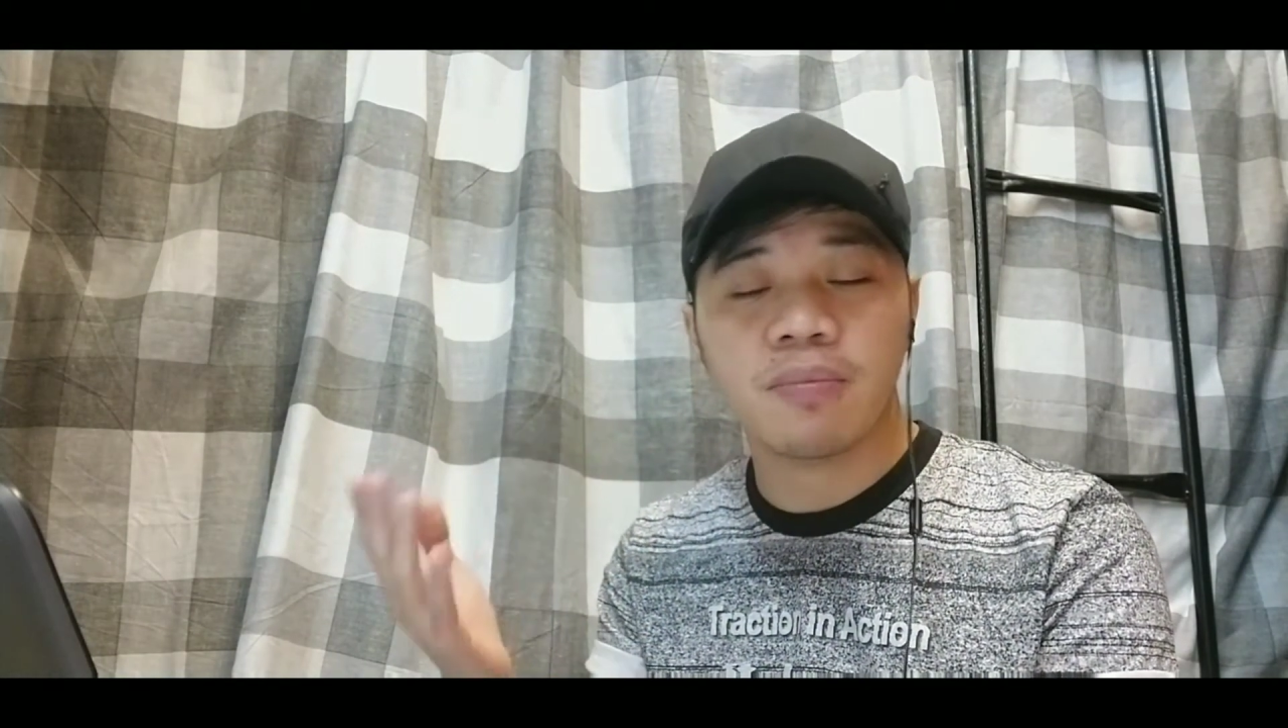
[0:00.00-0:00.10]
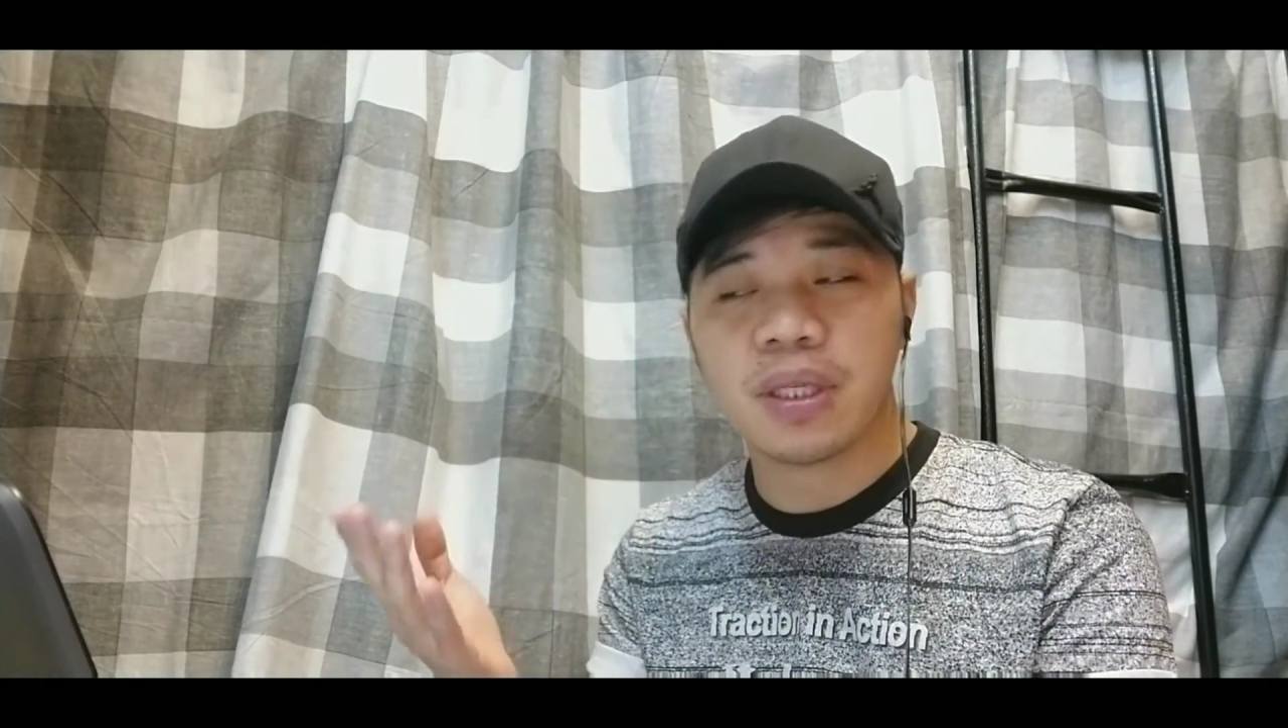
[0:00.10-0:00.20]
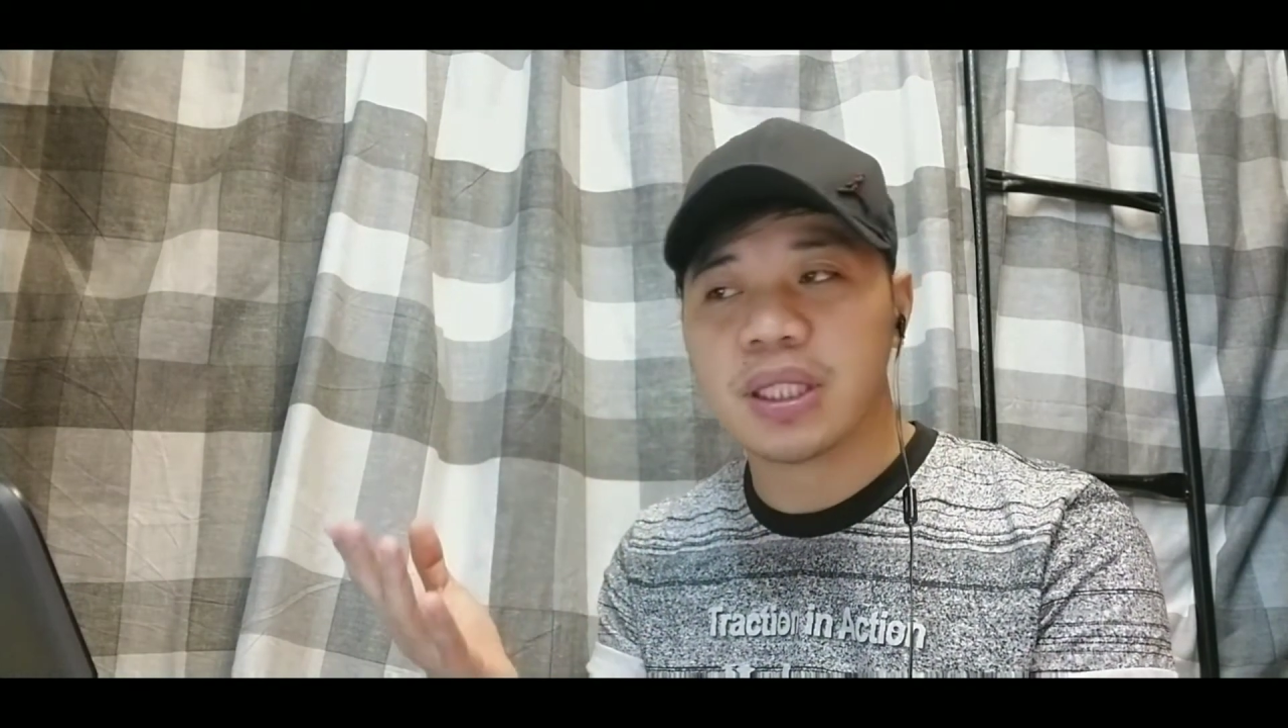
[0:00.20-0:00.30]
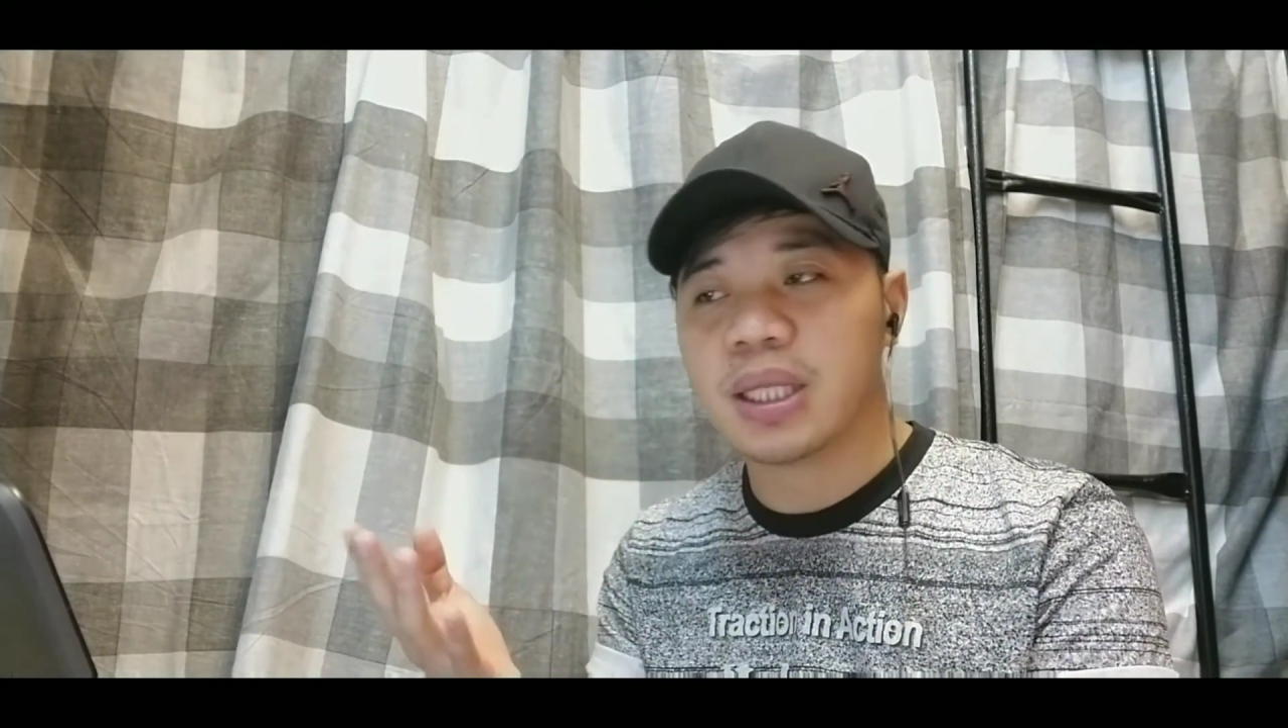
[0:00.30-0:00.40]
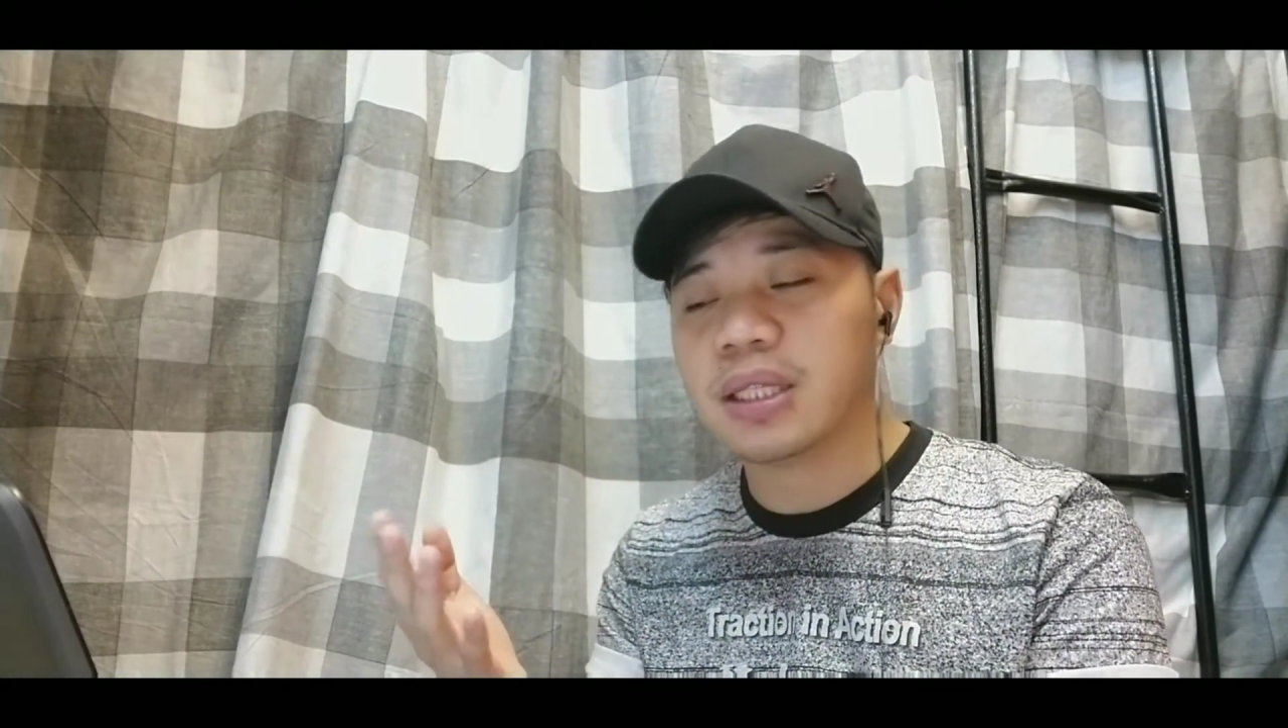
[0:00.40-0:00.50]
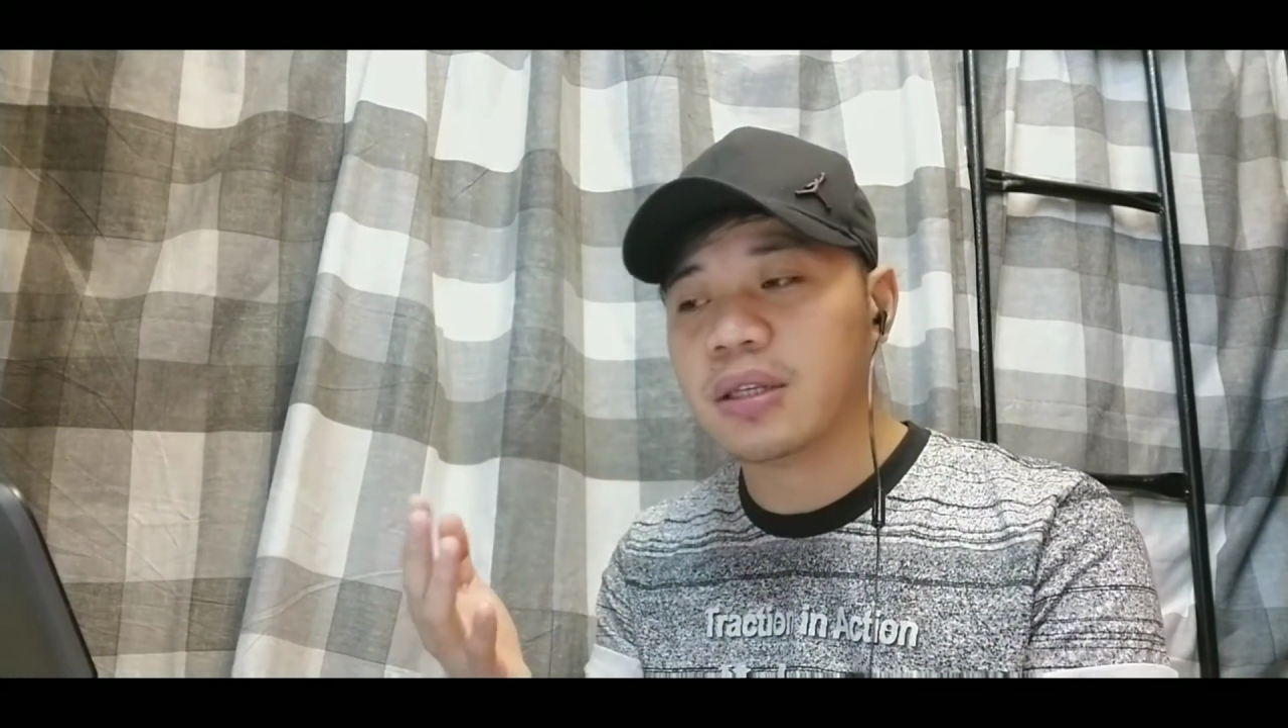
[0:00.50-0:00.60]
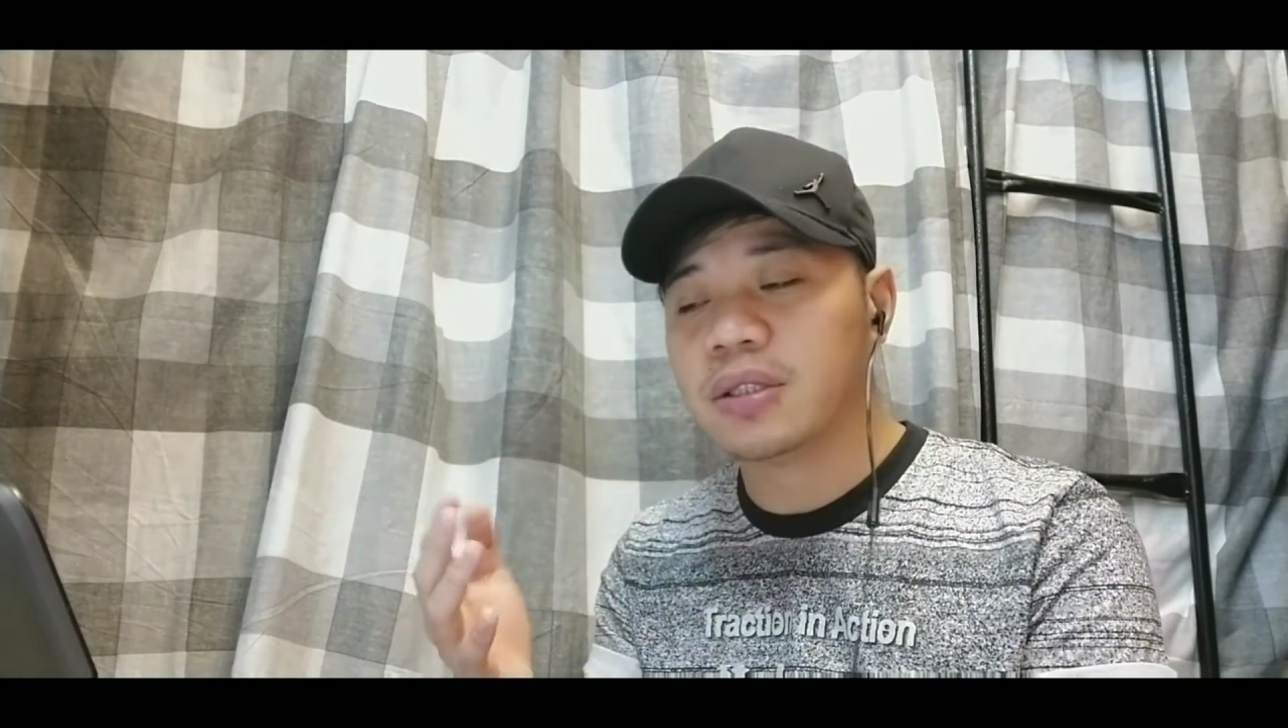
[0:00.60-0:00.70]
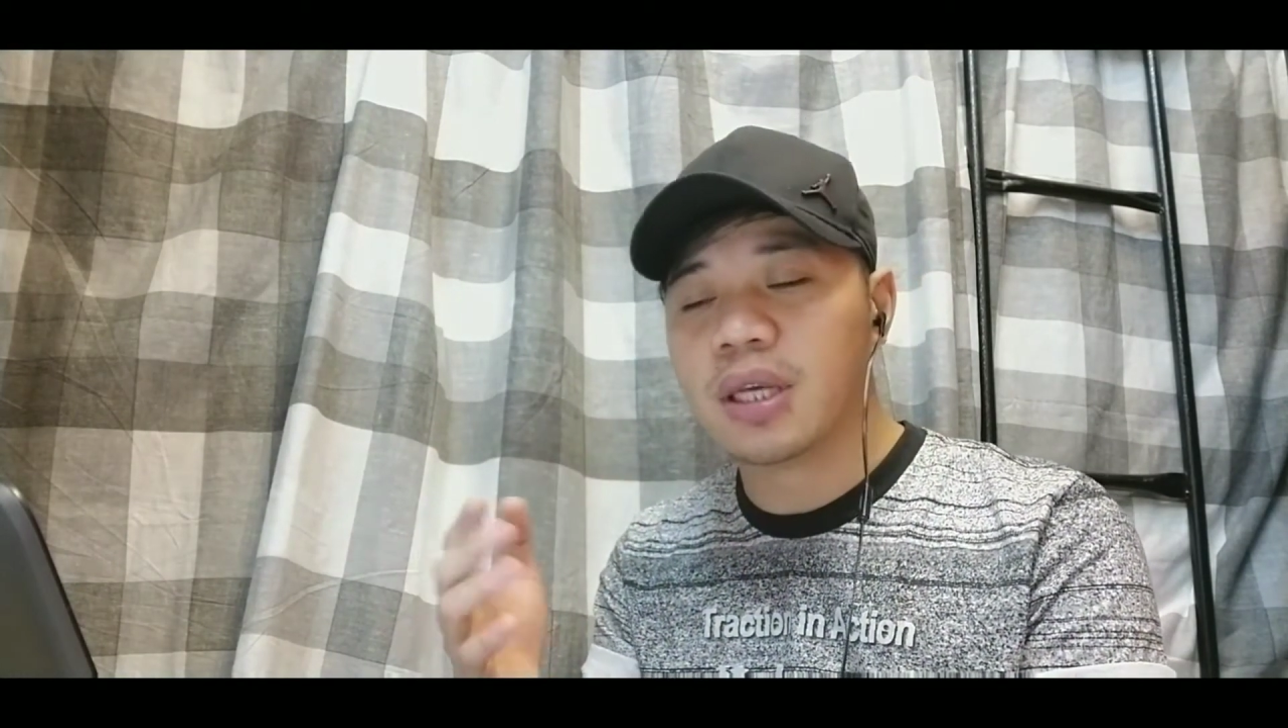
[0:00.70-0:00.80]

siyempre sa dati